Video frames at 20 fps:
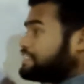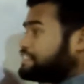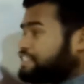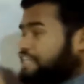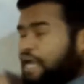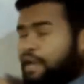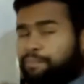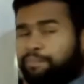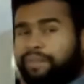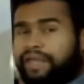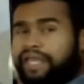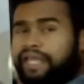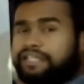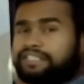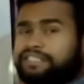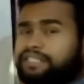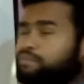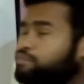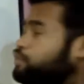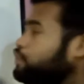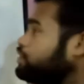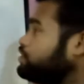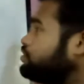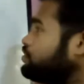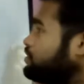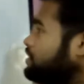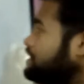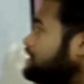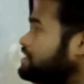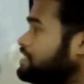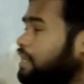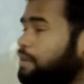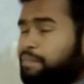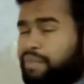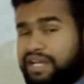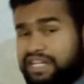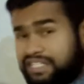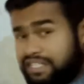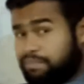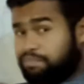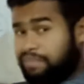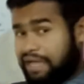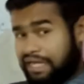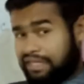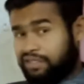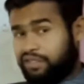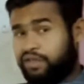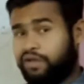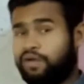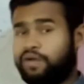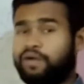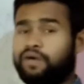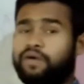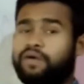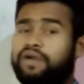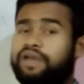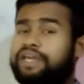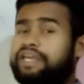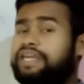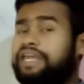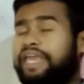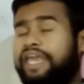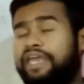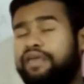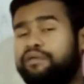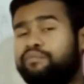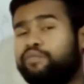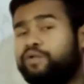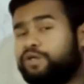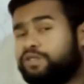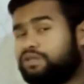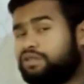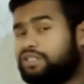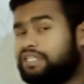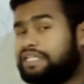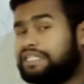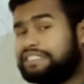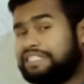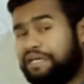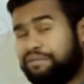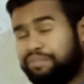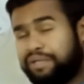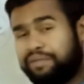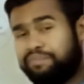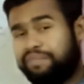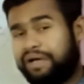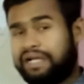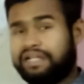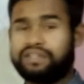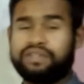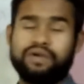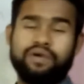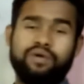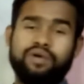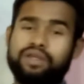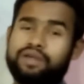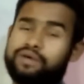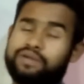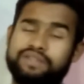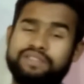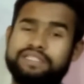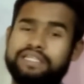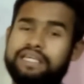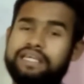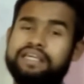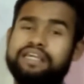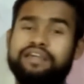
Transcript: চাপের যে বৈদ্যুতিক চাপের যে পার্থক্য এই বৈদ্যুতিক চাপের পার্থক্যই হচ্ছে